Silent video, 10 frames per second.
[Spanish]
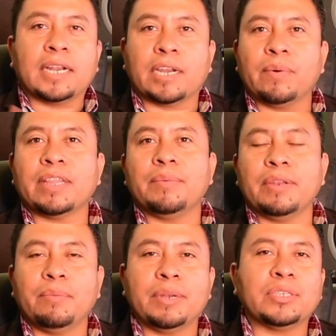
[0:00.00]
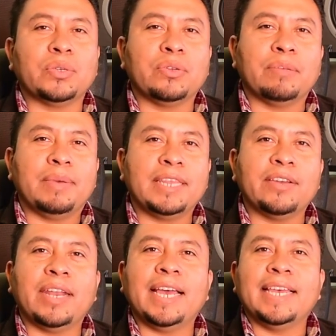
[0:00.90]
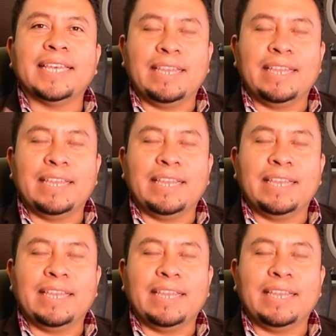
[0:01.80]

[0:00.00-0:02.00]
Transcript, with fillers: Recuerda, mi nombre es Oyuni Mendiola